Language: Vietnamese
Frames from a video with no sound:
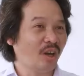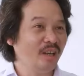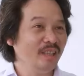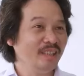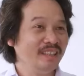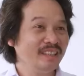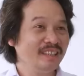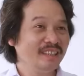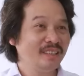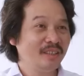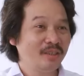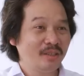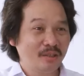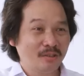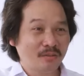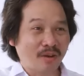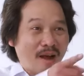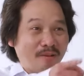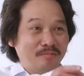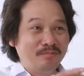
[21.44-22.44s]
Tuấn,
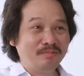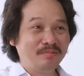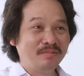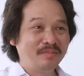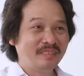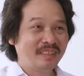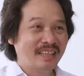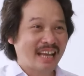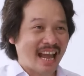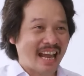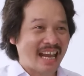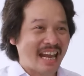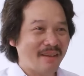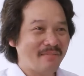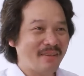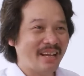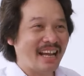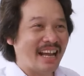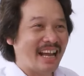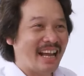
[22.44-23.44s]
Phong, hai
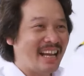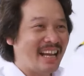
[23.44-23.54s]
em đó